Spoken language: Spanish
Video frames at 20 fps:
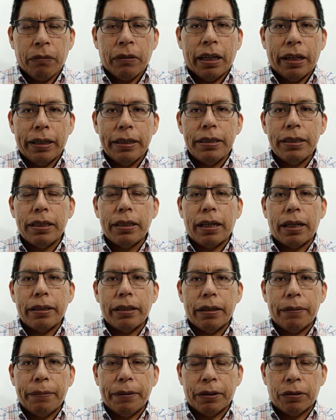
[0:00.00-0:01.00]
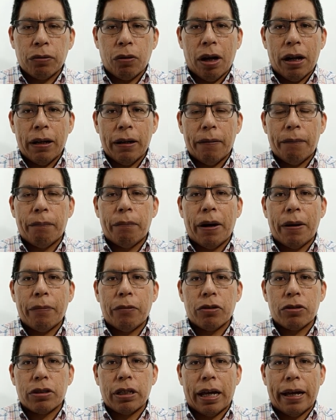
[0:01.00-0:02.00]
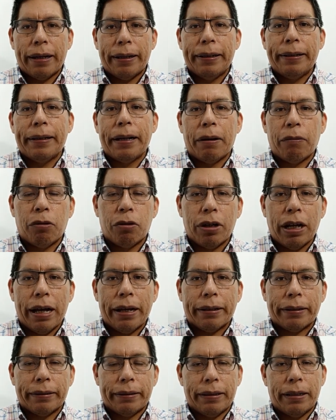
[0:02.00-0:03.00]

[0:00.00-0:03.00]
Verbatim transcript: En este taller virtual vamos a elaborar